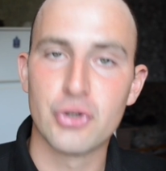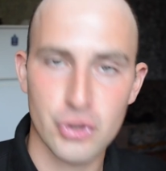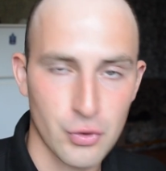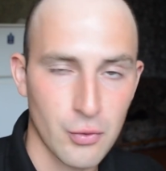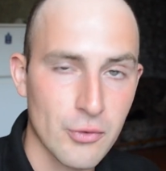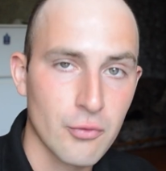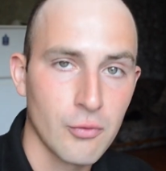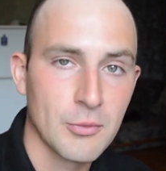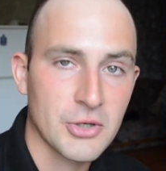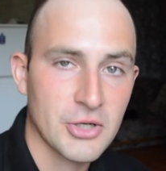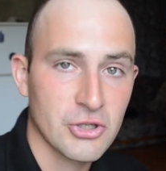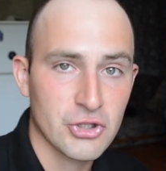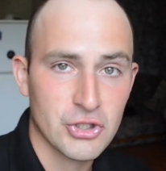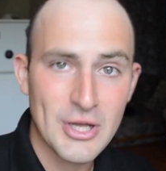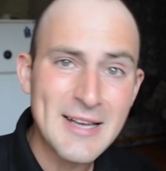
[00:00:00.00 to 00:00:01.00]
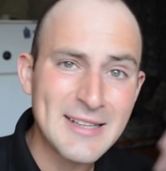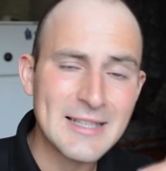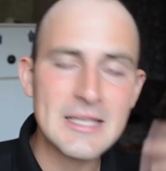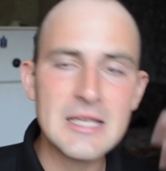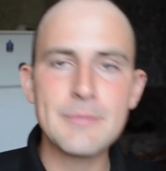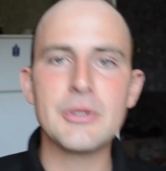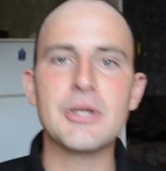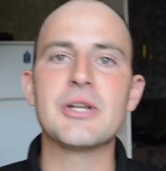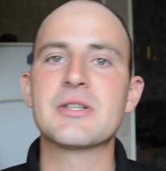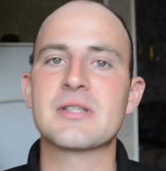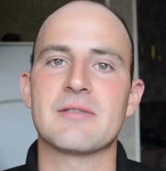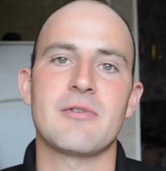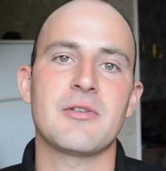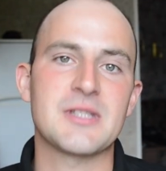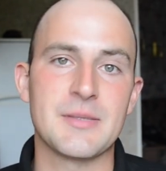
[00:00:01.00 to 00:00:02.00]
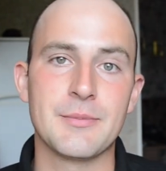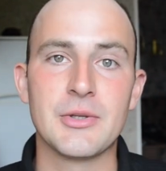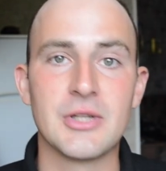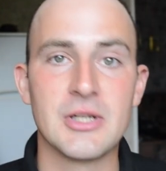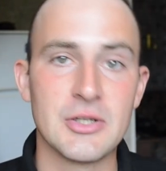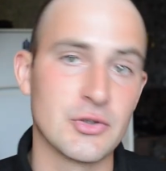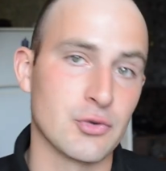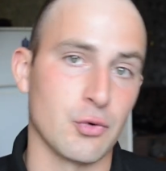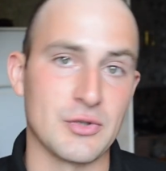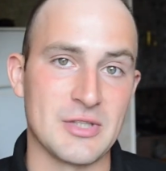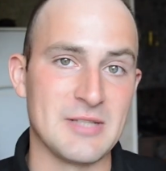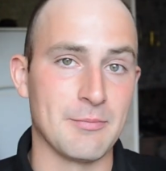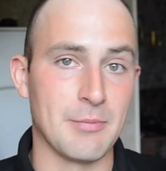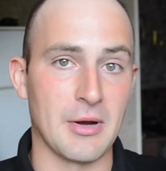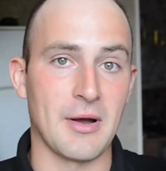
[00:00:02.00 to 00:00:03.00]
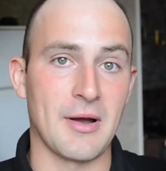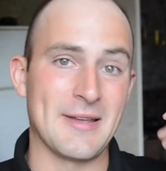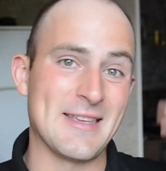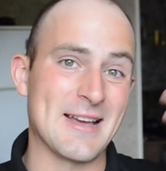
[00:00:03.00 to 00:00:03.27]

что и у Моргенштерна, и перерисовал себе на лицо, типа,